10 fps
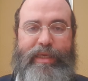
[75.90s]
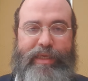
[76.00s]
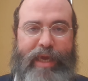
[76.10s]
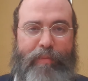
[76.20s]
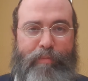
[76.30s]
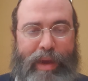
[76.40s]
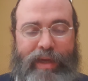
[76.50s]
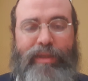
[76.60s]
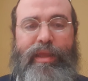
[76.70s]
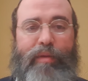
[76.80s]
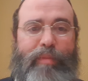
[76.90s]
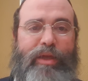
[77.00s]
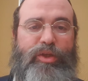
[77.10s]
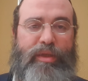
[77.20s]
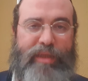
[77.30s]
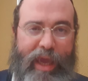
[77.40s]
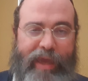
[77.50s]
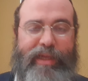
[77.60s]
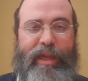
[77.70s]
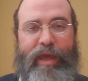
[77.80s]
Je mehr der Mensch ist
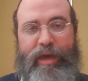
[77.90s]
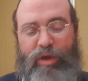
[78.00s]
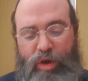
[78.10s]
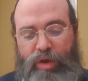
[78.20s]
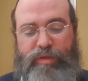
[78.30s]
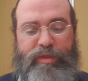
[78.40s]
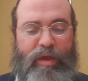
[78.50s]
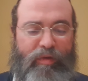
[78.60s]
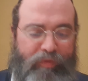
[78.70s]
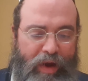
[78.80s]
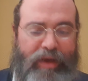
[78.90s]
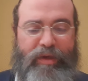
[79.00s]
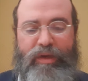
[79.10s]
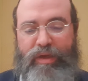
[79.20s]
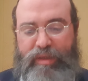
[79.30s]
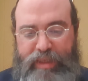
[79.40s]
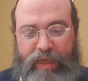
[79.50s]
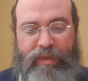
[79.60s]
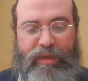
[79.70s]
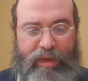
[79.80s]
edler, größer, feiner,
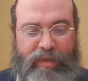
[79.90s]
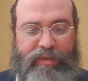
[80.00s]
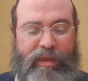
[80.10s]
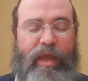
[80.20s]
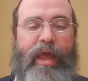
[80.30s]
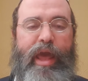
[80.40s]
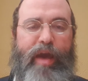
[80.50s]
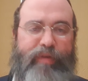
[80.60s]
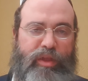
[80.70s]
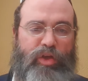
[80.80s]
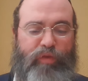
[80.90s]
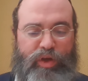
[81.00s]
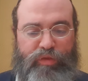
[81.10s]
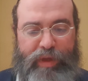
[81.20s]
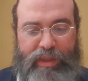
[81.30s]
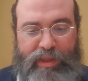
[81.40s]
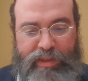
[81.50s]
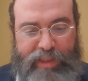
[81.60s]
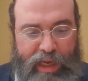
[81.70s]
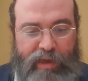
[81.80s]
zadig ist, er wird nicht
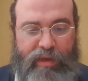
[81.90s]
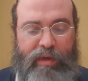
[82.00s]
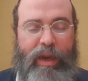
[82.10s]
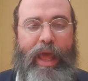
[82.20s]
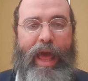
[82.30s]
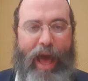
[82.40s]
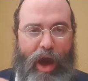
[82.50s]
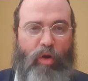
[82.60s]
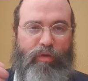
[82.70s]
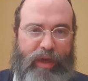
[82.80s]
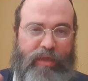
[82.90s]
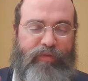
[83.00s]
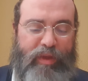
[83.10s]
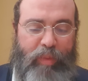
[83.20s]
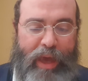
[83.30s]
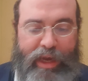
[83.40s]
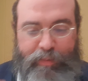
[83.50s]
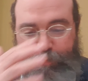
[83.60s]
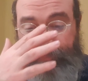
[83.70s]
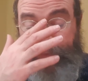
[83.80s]
verschwenden Sachen. Auch es wird
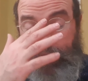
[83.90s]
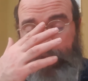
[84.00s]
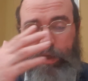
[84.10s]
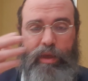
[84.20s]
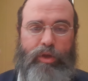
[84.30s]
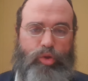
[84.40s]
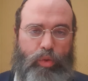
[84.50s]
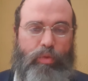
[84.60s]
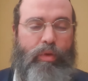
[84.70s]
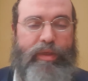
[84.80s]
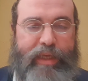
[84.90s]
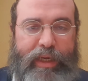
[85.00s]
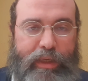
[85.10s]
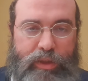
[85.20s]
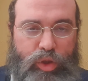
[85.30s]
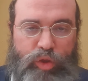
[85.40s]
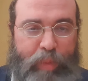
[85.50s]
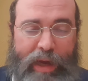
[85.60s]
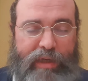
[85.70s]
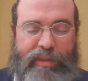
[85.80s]
bleiben, Entschuldigung, es klingt so
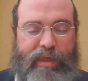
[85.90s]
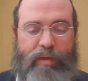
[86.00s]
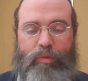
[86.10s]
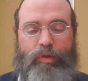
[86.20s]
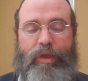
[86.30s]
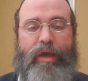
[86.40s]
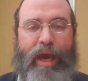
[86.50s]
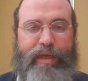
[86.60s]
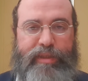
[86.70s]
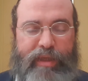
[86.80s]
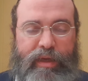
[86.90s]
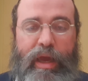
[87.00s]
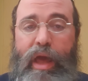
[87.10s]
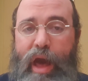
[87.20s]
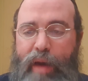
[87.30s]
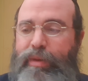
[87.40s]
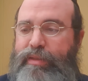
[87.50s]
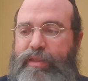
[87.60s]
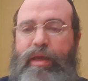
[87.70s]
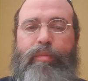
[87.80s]
sparsam oder geizig, aber
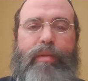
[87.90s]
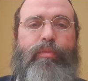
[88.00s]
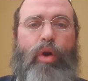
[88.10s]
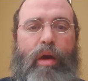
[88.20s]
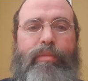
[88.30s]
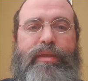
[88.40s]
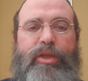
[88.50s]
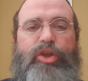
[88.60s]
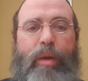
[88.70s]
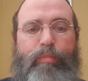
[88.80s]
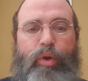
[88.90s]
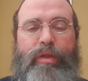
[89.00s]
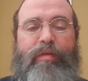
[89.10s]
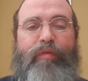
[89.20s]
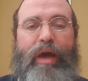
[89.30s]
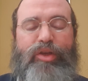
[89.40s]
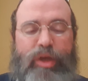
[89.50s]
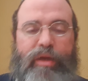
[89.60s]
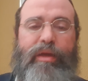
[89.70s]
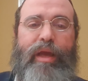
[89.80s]
es ist geblieben noch ein bisschen Shampoo in der
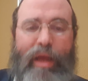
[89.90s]
Flasche.